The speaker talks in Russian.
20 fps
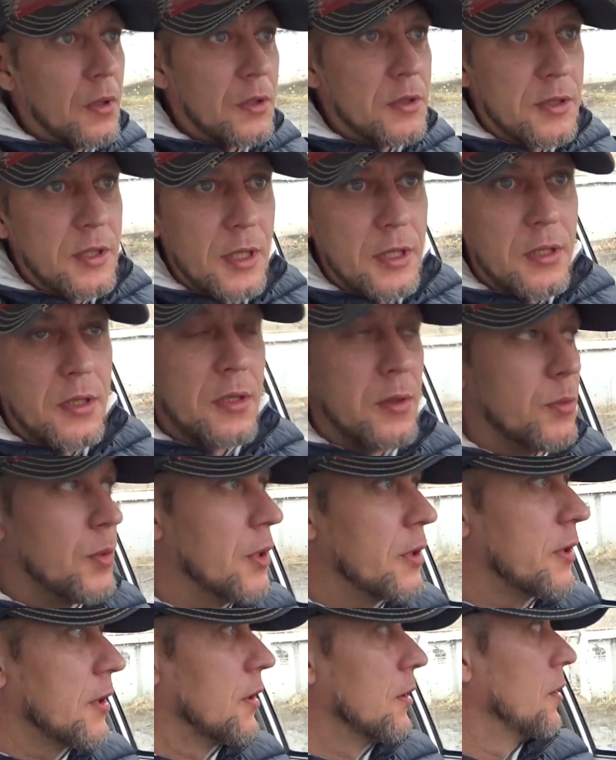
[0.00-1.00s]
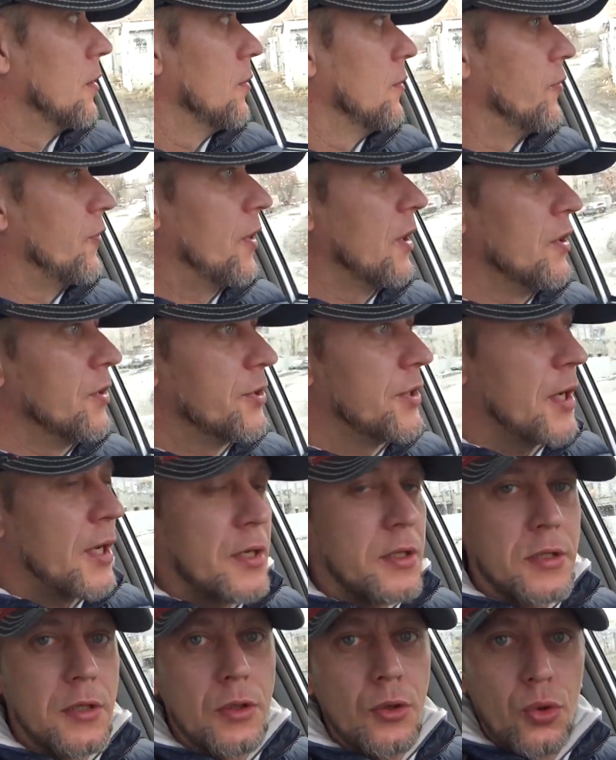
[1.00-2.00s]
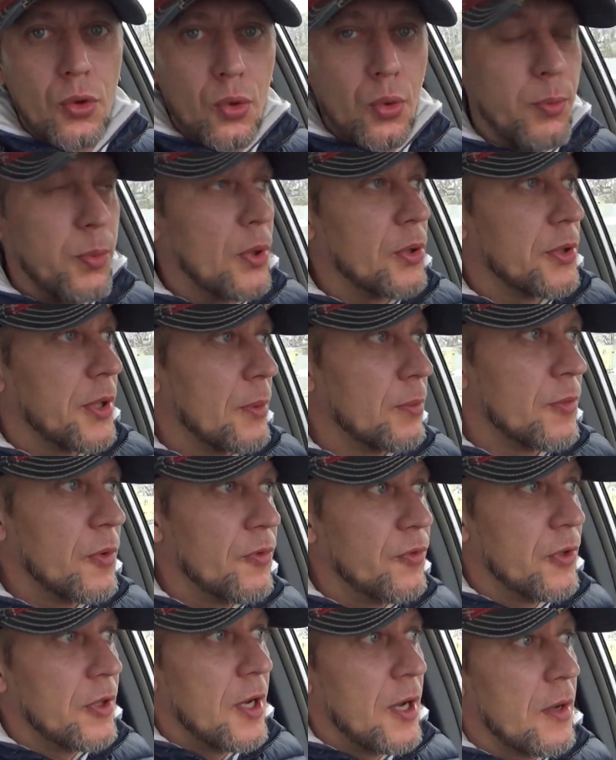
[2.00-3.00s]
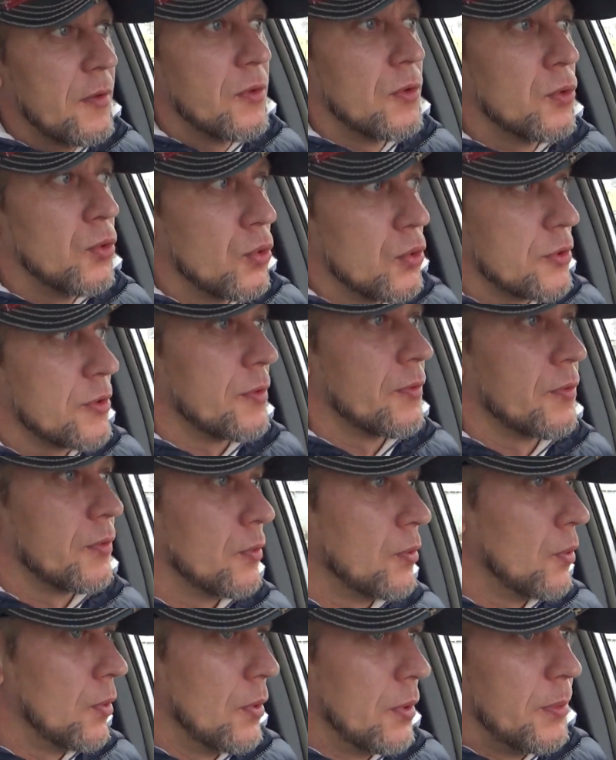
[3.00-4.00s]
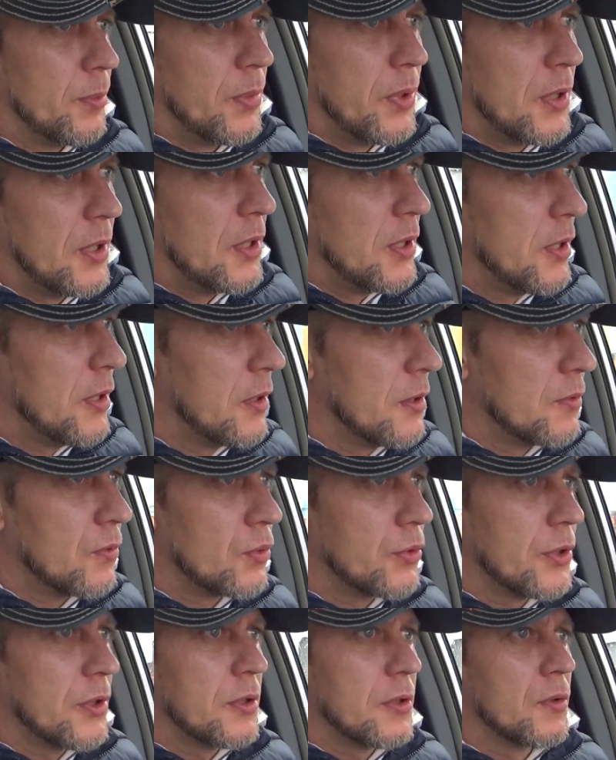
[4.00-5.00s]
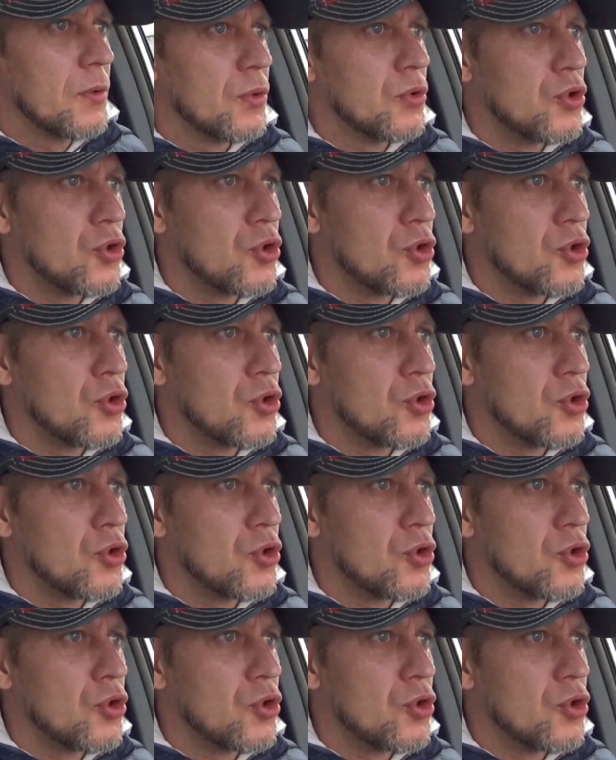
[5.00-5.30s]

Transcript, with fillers: Кстати, ребята, ВКонтакте группа, там дофига видосов. Ой, блин, вот это вот